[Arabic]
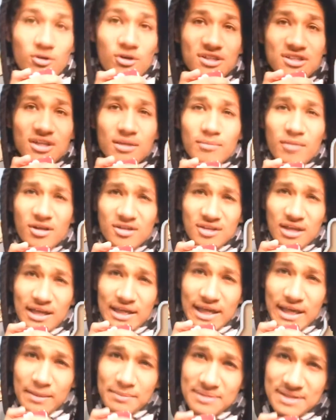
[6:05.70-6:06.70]
عايزين
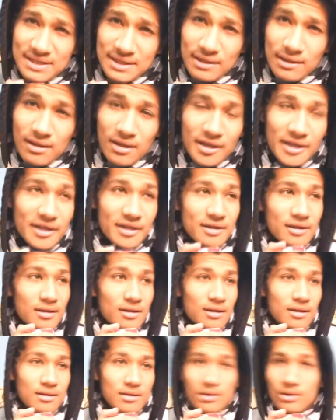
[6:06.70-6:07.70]
نوصل مقطع ل 50
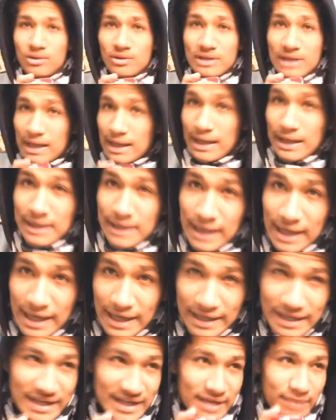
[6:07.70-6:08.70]
لايك
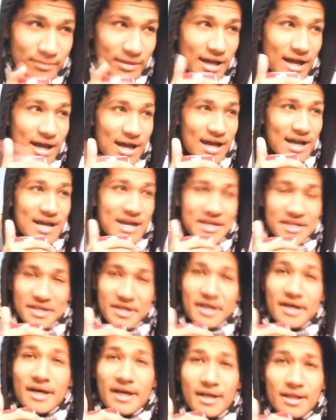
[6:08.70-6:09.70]
ده اقل حاجه يا
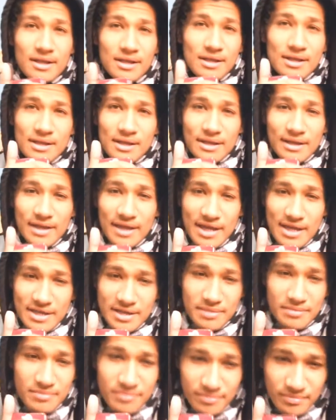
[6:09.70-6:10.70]
جماعه احنا
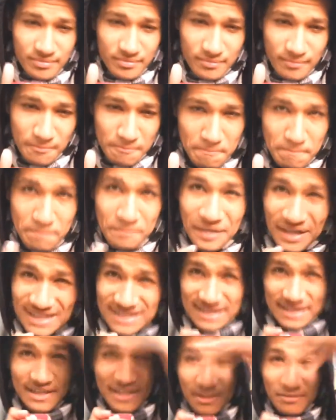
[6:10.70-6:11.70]
يعني
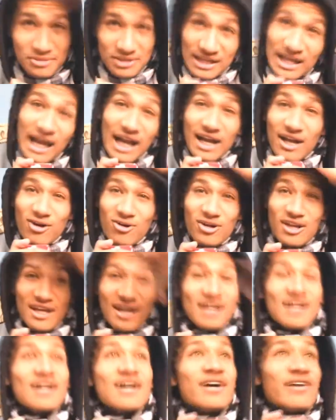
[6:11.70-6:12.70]
بس كده مش لاقي
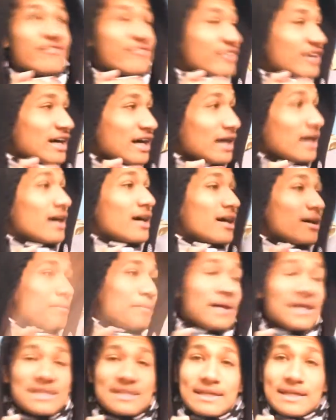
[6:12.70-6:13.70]
حاجه اقولها
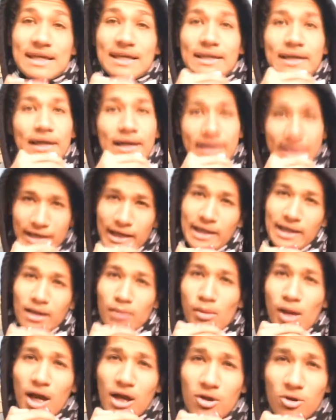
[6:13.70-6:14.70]
فبس
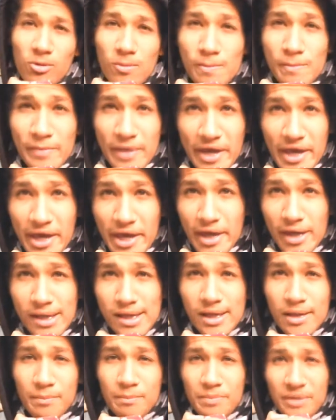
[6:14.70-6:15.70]
كده كان معكم
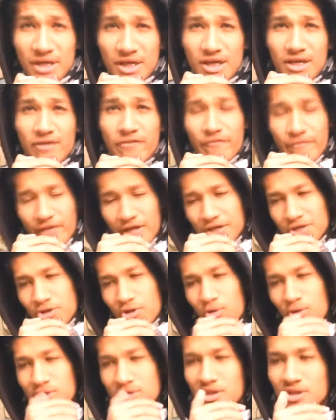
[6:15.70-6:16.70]
ايه
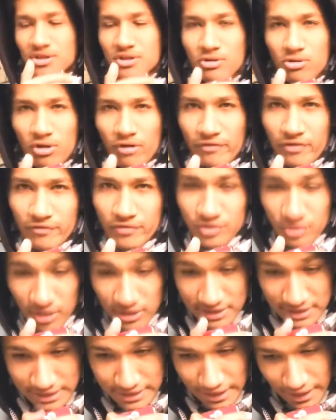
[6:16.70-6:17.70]
بي فيديو
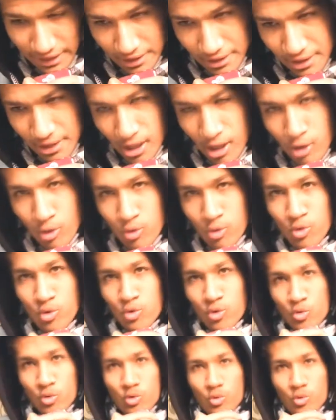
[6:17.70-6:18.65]
انتظرونا في الفيديوهات الجايه